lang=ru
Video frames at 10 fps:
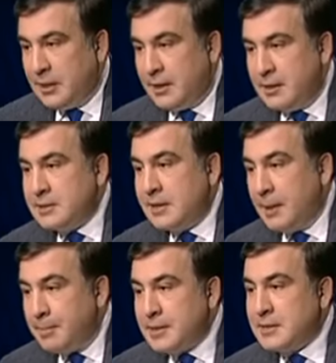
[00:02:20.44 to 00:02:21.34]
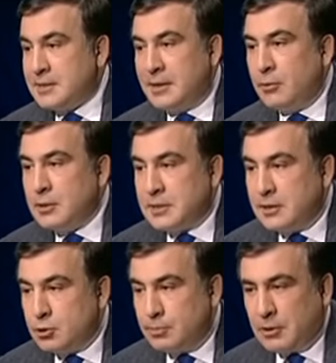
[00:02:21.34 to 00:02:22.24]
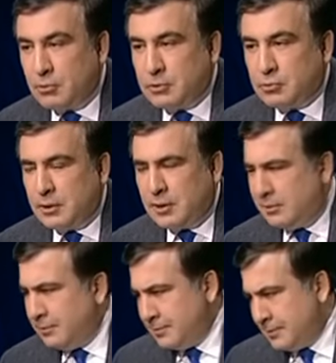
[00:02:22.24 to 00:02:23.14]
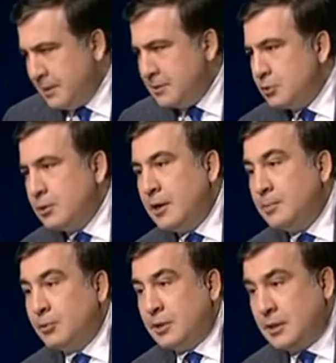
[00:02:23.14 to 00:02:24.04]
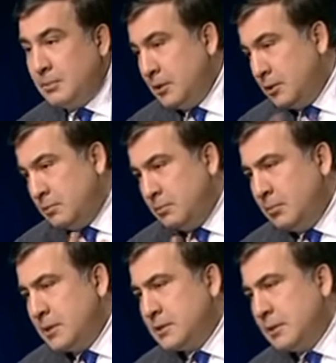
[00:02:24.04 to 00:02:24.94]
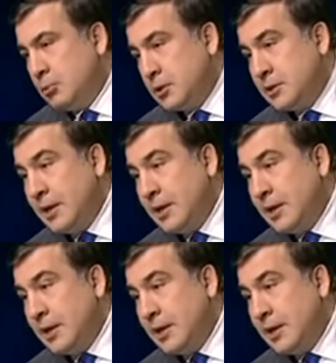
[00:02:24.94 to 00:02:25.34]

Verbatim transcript: иск и опять остановила строительство прокуратуры, э, строительство аэропорта. Это было месяц тому назад. Я